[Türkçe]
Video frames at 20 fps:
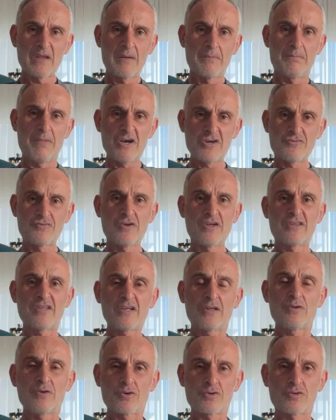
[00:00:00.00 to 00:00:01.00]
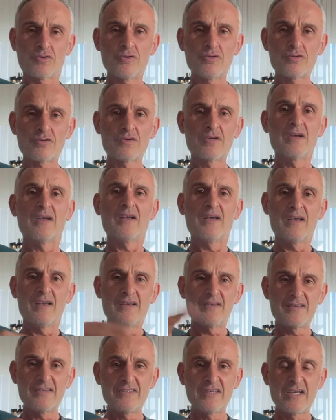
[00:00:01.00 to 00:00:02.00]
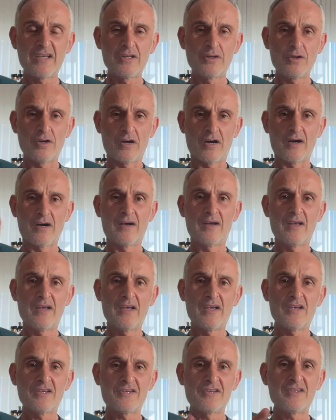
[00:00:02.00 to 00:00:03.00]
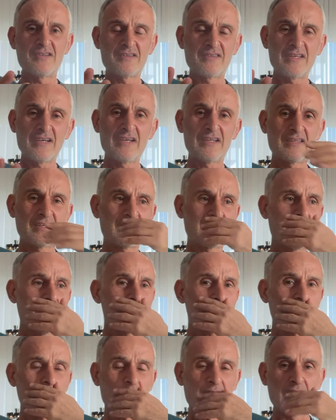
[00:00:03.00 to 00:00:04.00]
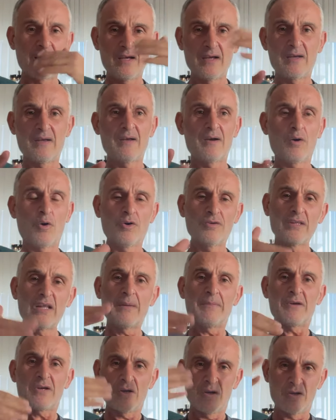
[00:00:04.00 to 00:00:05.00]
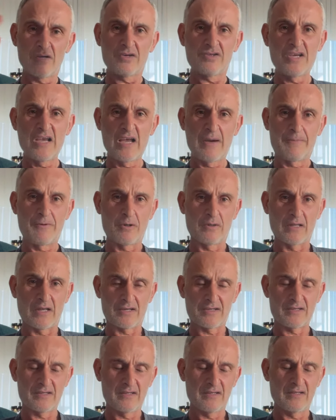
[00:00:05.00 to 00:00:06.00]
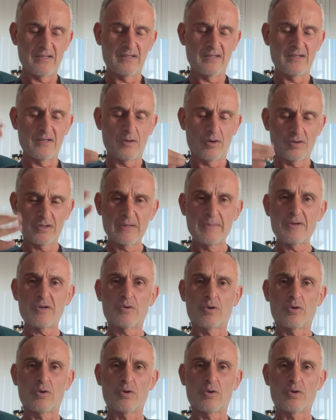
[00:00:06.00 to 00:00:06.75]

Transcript: başvuruya tıklıyorsunuz. Site gidiyor. Şimdi site gittikten sonra onlar bir şey yapıyorlar. E, orada bir